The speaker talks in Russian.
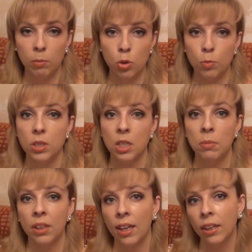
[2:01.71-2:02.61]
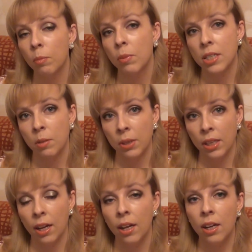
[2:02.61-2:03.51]
Может быть, именно эта мысль
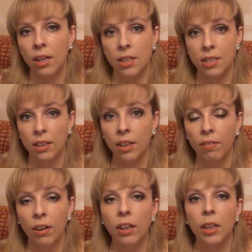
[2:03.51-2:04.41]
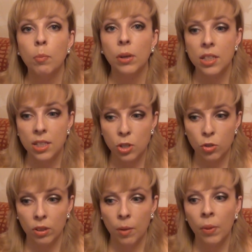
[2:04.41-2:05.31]
меня а, согревала и
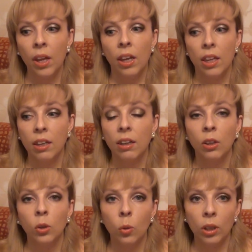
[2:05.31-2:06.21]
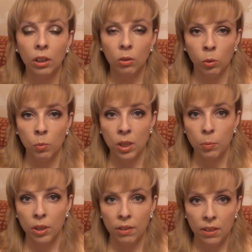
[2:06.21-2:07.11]
поддерживала. И как только он у меня
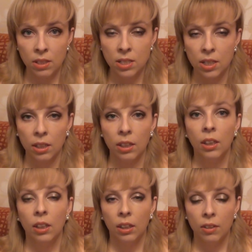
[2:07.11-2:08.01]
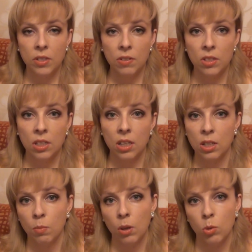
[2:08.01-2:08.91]
появился, а, все вы
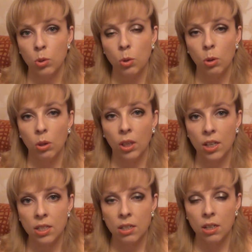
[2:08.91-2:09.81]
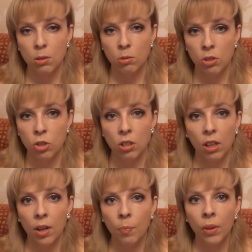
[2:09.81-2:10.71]
знаете мою историю, я сразу
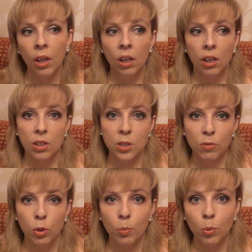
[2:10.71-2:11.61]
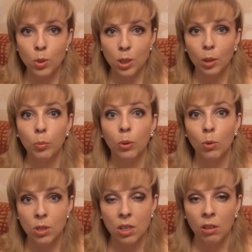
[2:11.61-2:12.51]
начала а, свой путь к
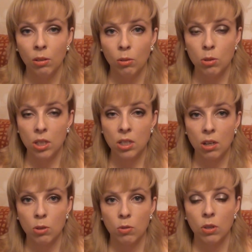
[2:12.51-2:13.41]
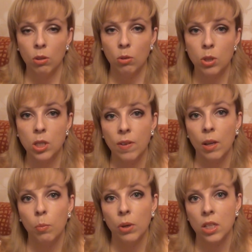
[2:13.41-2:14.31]
похудению. То есть я сразу вернулась к
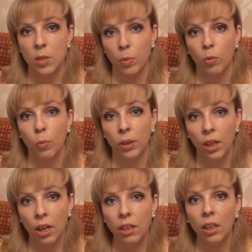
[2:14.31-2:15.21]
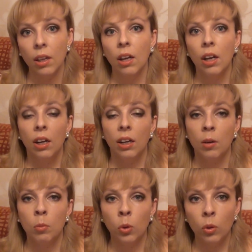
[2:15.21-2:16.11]
своим принципам в питании,
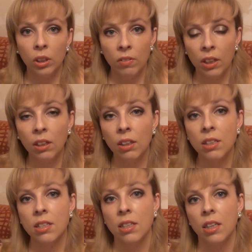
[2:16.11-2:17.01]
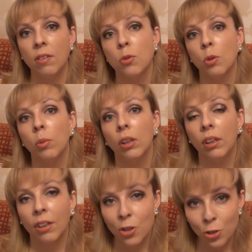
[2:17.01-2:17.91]
много двигалась, и все было
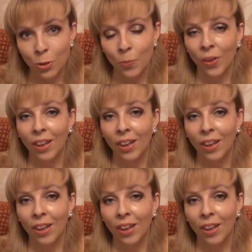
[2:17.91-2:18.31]
хорошо.